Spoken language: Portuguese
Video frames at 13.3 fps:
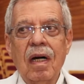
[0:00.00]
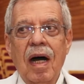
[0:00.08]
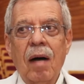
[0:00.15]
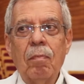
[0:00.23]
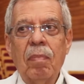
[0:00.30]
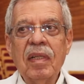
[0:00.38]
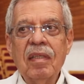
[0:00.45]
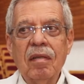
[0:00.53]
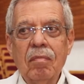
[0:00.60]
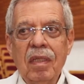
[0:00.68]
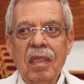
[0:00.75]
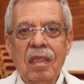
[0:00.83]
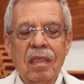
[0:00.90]
A
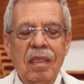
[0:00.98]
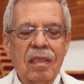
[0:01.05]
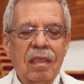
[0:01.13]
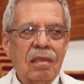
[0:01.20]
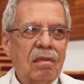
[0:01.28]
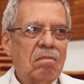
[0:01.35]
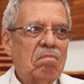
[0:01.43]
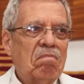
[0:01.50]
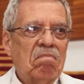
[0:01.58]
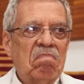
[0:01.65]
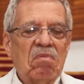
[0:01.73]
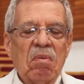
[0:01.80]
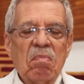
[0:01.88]
pandemia
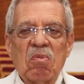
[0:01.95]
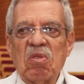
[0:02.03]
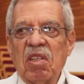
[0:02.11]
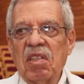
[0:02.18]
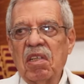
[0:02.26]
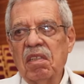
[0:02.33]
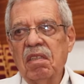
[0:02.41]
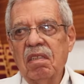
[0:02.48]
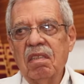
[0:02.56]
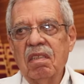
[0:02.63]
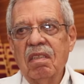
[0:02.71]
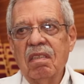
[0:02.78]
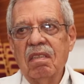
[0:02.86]
estamos cerca
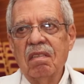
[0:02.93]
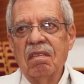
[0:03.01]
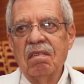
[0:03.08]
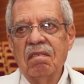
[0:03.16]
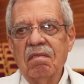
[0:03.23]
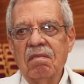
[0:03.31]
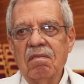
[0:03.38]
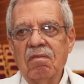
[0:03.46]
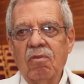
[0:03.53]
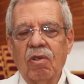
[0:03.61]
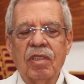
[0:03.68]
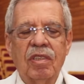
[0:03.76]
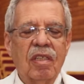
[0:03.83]
de
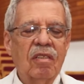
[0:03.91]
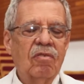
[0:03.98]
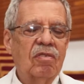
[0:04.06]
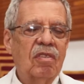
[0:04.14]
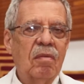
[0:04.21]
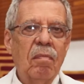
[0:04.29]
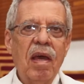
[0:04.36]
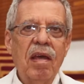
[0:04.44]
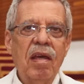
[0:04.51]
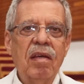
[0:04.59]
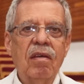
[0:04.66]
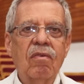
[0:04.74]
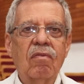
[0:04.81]
dois anos e
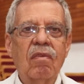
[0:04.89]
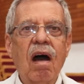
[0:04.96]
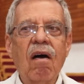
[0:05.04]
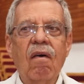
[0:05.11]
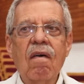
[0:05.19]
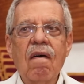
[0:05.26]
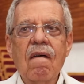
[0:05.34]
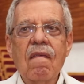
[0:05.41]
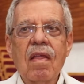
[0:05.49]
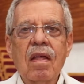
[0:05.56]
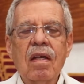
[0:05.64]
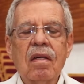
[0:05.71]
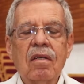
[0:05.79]
meio tal,
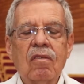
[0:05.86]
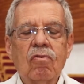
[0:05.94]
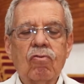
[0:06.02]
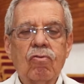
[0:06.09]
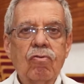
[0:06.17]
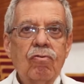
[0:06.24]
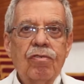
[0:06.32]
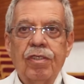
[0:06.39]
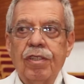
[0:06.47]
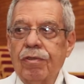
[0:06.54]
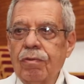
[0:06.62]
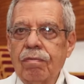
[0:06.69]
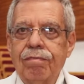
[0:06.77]

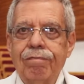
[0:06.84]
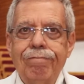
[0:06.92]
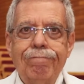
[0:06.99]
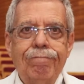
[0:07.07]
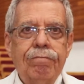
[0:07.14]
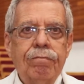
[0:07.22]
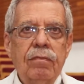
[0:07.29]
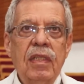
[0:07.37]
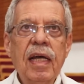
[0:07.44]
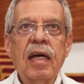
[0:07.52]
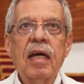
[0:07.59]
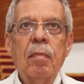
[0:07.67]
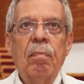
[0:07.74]
surgiu
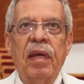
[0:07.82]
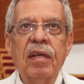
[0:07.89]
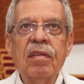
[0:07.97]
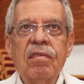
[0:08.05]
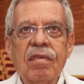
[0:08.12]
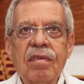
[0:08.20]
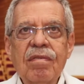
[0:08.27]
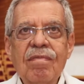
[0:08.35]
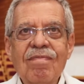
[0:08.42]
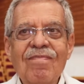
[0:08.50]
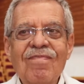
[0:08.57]
de repente